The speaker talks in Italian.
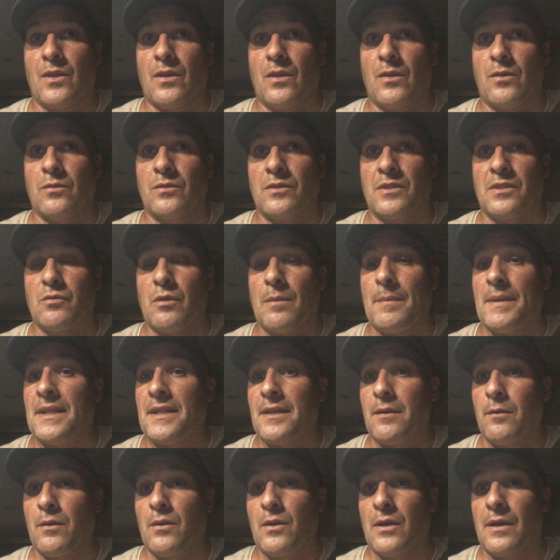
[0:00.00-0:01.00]

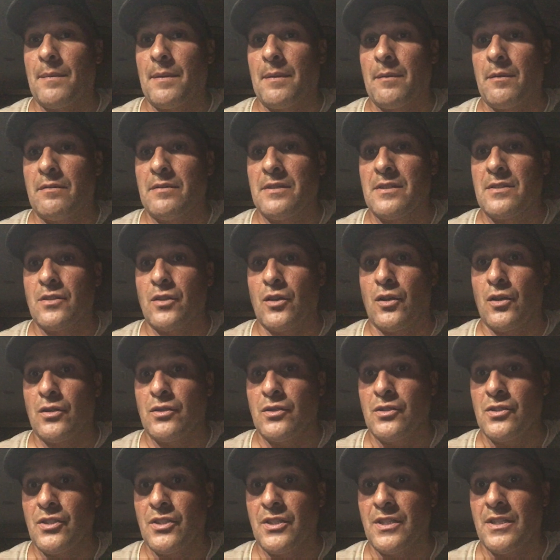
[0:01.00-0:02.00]
contestualmente a quello che abbiamo visto
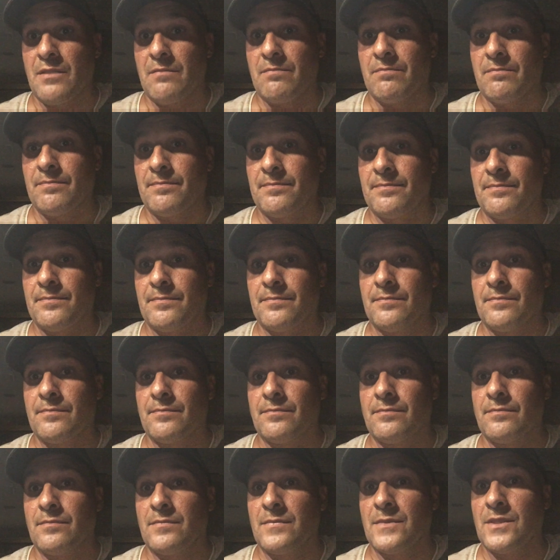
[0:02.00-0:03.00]
oggi
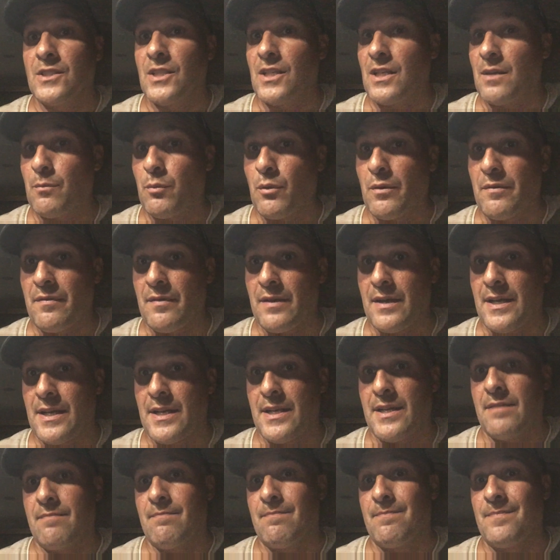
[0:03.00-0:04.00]
ce la puoi
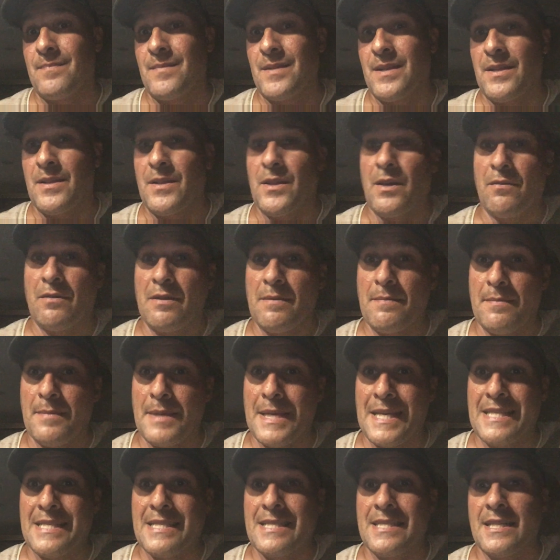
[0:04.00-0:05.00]
fare in nove e
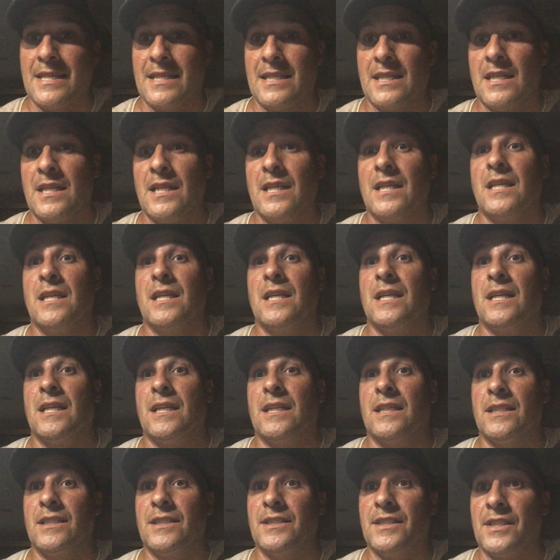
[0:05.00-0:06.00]
mezza
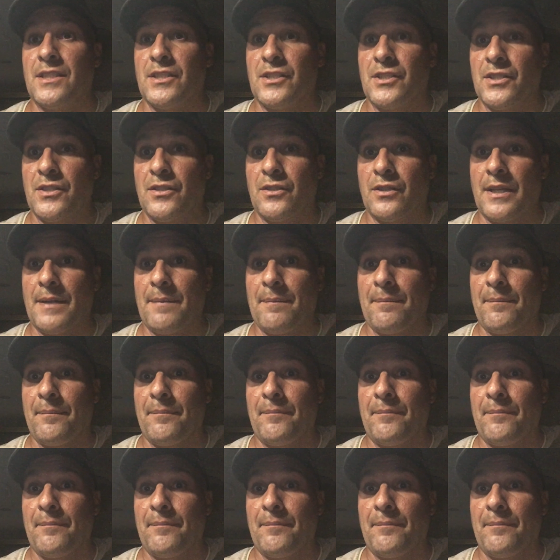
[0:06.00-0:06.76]
10 ore.